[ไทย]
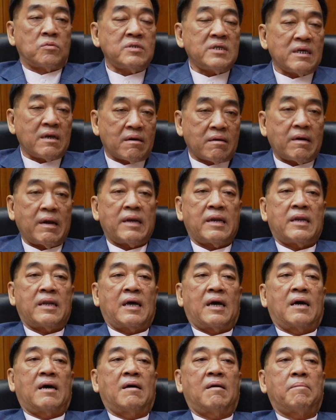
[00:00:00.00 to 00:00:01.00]
นย์เศรษฐกิจ
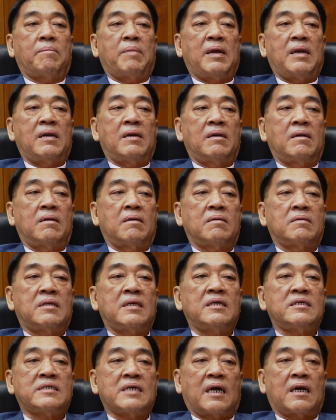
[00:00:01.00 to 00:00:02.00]
เนี่ยเป็น
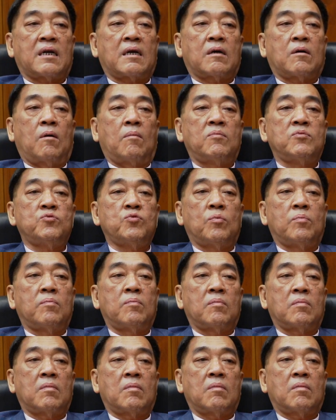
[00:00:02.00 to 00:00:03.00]
ที่จัดของประชุม
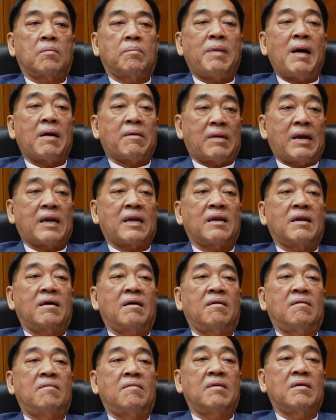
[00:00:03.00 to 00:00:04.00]
ภาครัฐ
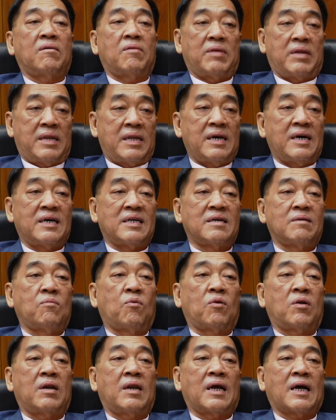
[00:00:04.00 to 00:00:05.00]
เรื่องลีดเดอร์ทั้งหม
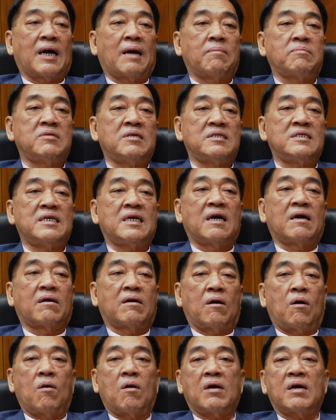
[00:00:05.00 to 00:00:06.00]
ดนะครับจริง ๆ
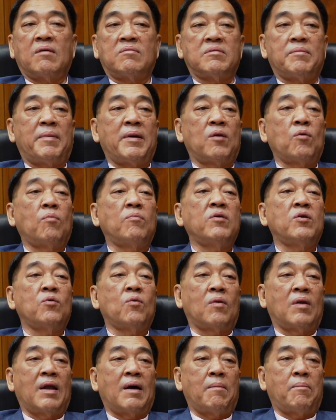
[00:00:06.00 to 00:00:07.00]
เราก็เกือบจะไปร่วมที่นู่
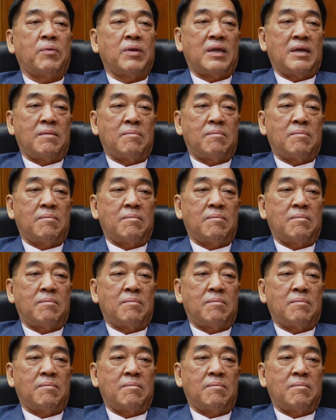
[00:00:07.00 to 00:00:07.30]
นแล้วพอดี